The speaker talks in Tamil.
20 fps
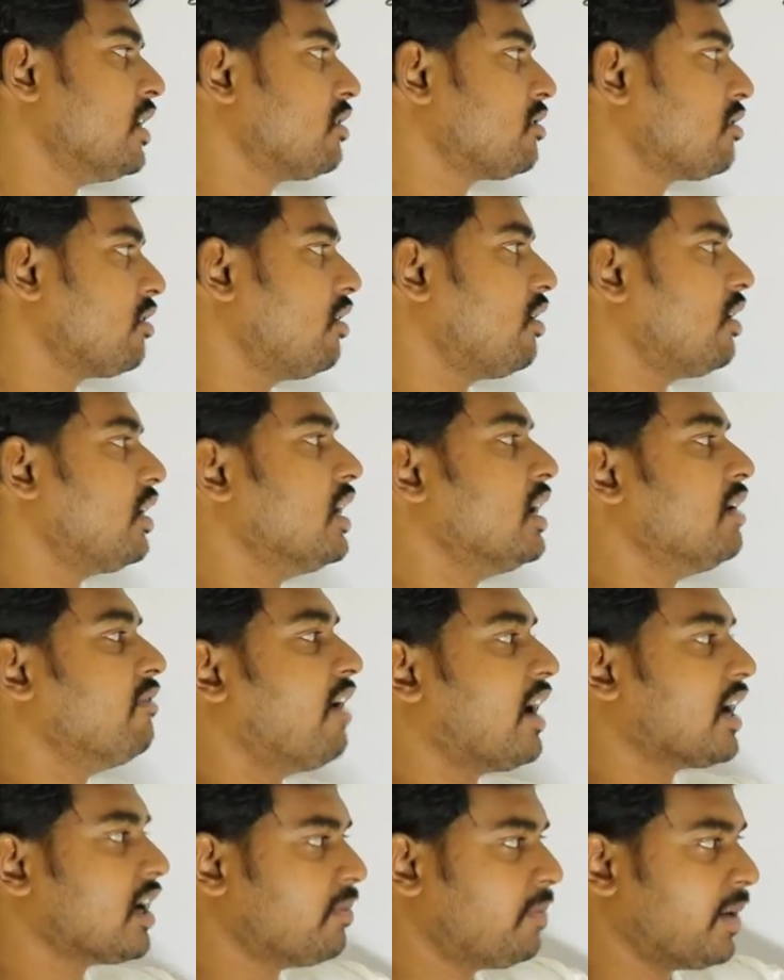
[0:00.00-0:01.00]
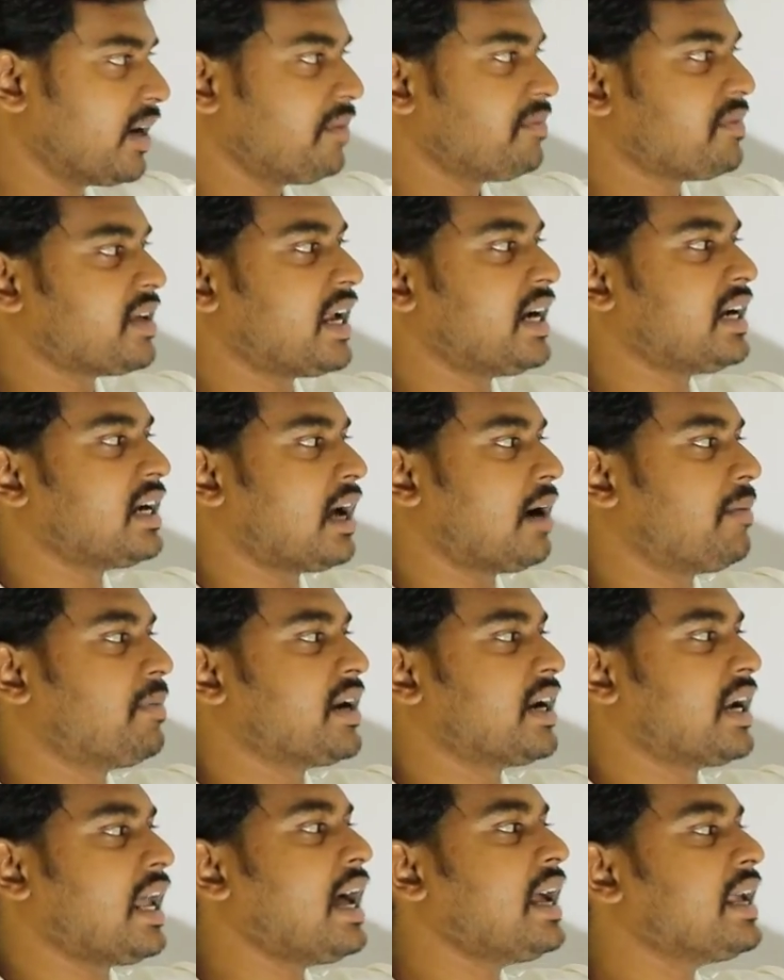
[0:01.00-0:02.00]
ஸோ வகுப்படும் எண்
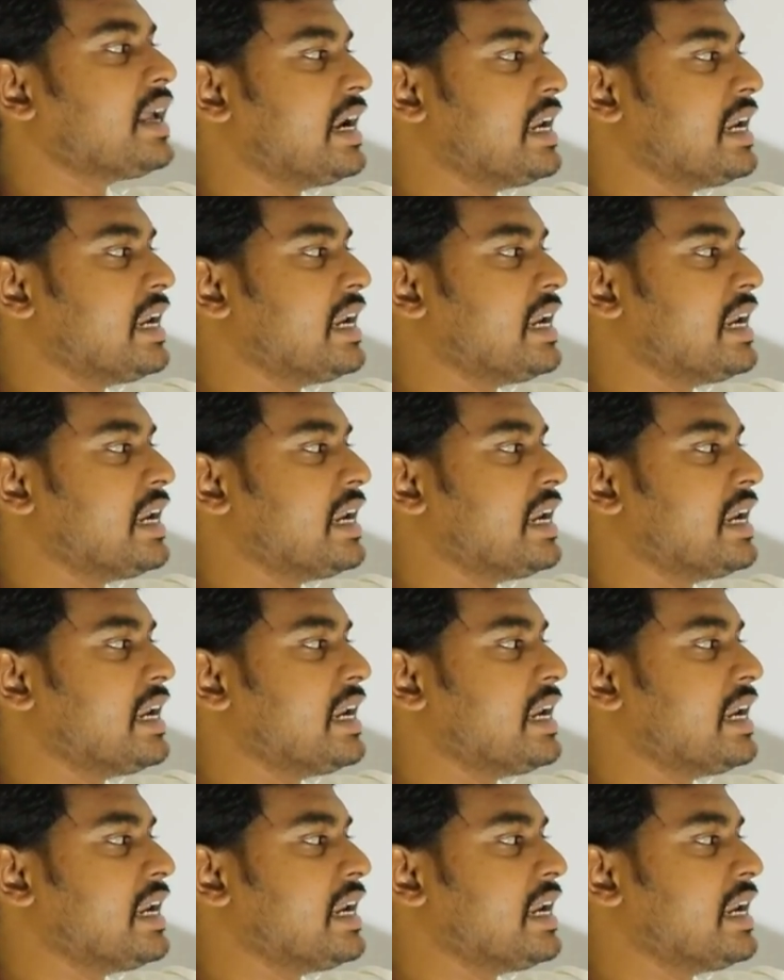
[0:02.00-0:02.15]
அப்படின்னா